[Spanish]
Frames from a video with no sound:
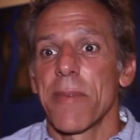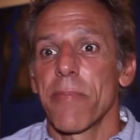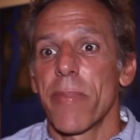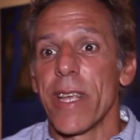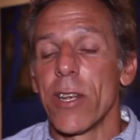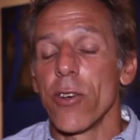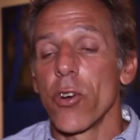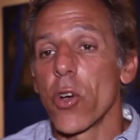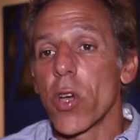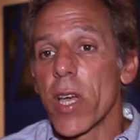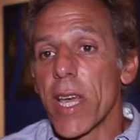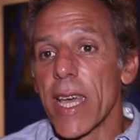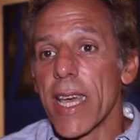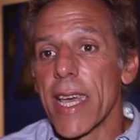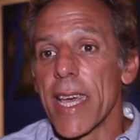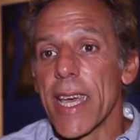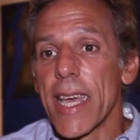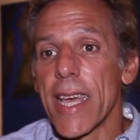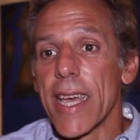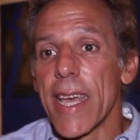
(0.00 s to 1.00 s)
pero
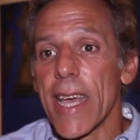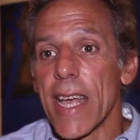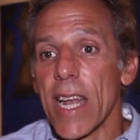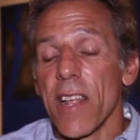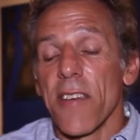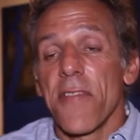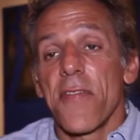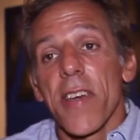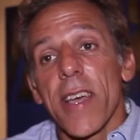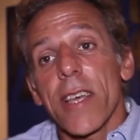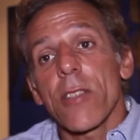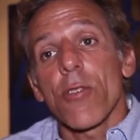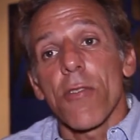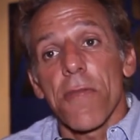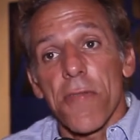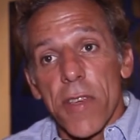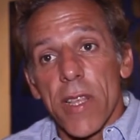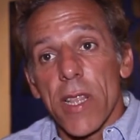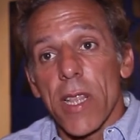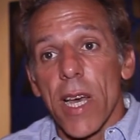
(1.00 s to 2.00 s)
que el
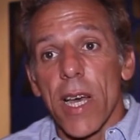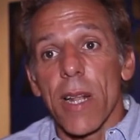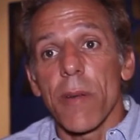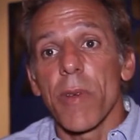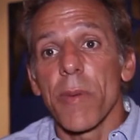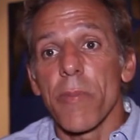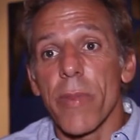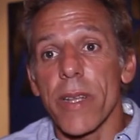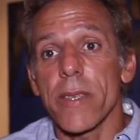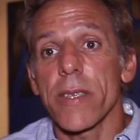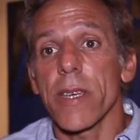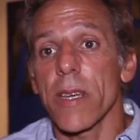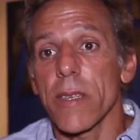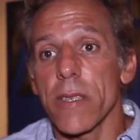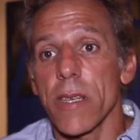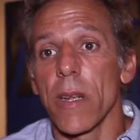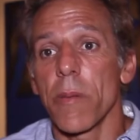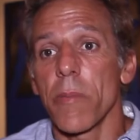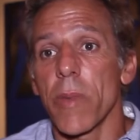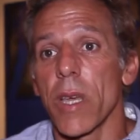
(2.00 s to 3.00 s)
efecto final me parece que
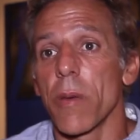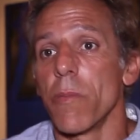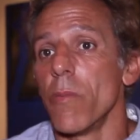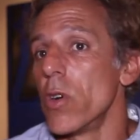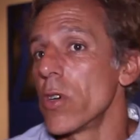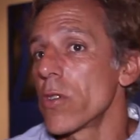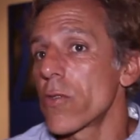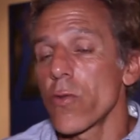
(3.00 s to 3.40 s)
es el mismo.